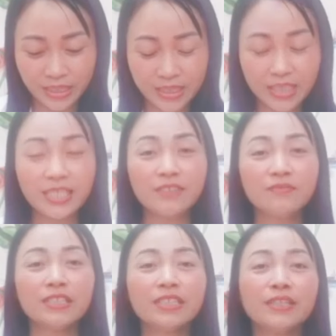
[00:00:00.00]
Thì
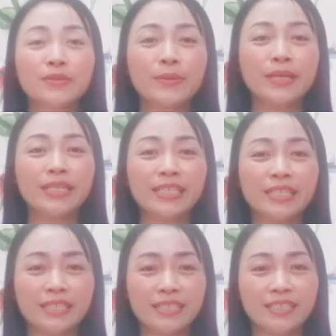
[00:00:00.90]
đến với kênh của Huệ Hoan
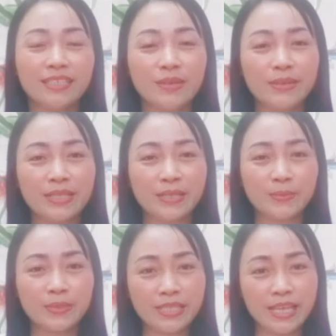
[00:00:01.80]
Hỷ thì Huệ Hoan Hỷ
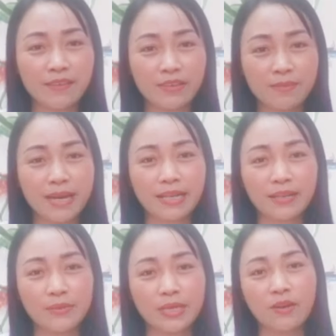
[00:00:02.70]
cũng chia sẻ với các bạn
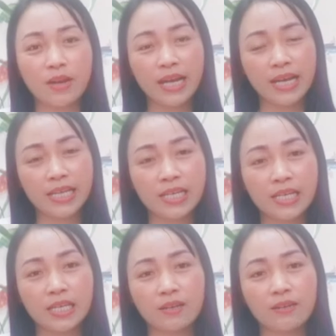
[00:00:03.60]
là Huệ có hai
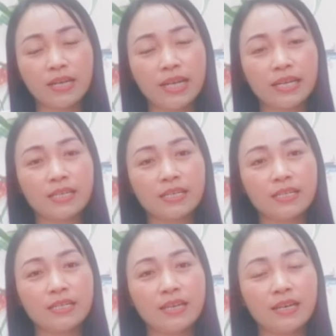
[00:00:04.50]
có hai
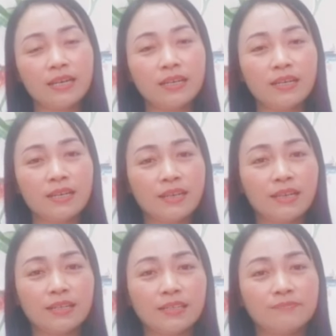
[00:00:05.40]
cái uh,
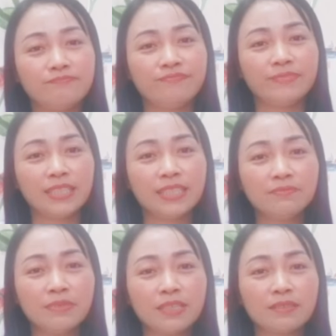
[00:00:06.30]
um,
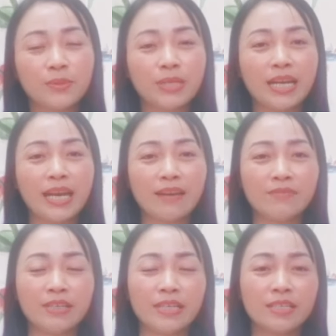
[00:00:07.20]
lĩnh vực một là
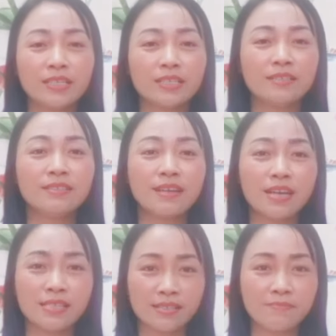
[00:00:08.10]
về đường
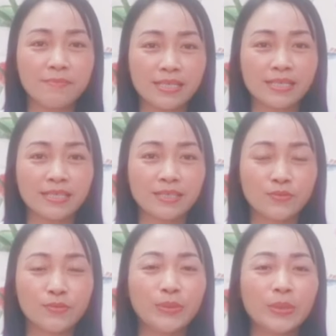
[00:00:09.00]
đời sứ mệnh
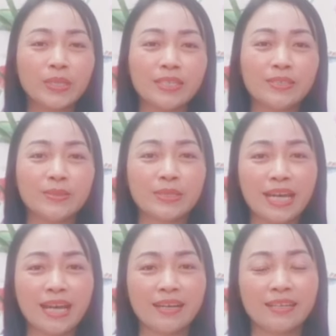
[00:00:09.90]
của mỗi con người chúng
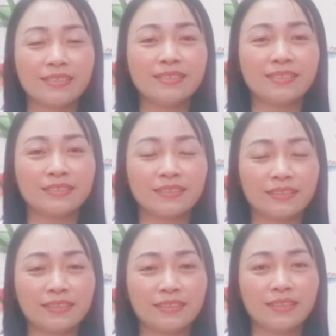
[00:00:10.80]
ta được
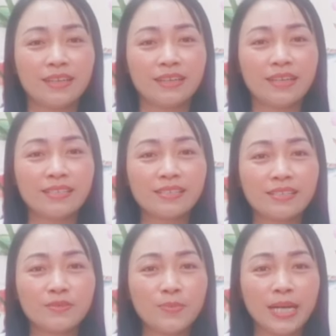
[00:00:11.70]
đánh
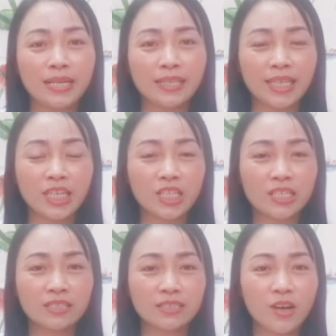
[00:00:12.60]
dấu bằng cái
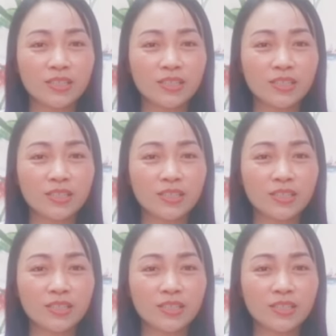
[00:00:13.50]
họ